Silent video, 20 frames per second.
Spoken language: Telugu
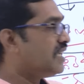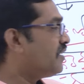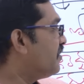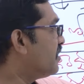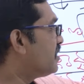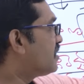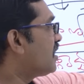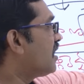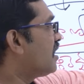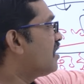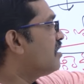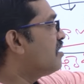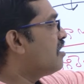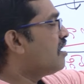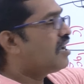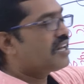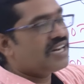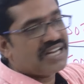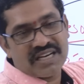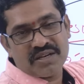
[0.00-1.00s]
ఇవి
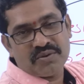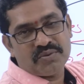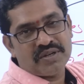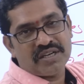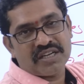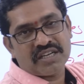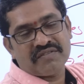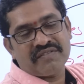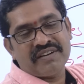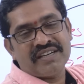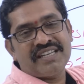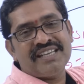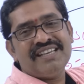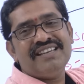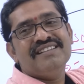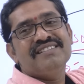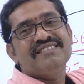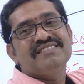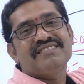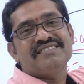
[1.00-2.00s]
తెలంగాణలో ఉన్నటువంటి
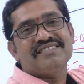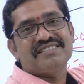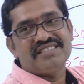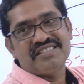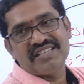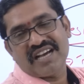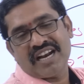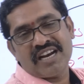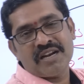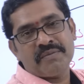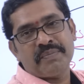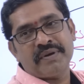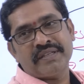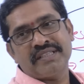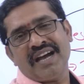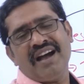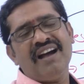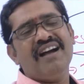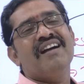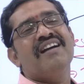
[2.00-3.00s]

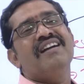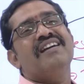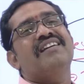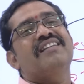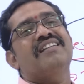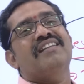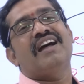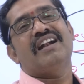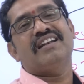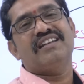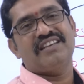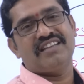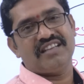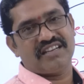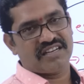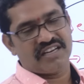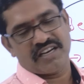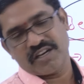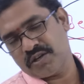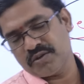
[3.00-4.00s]
జానపద నాట్య
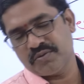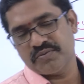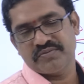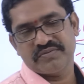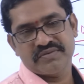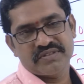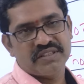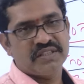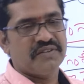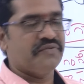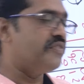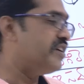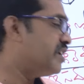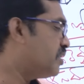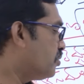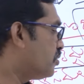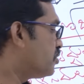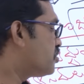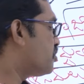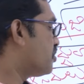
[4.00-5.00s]
కళలు వీటి
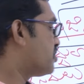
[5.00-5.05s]
గురించి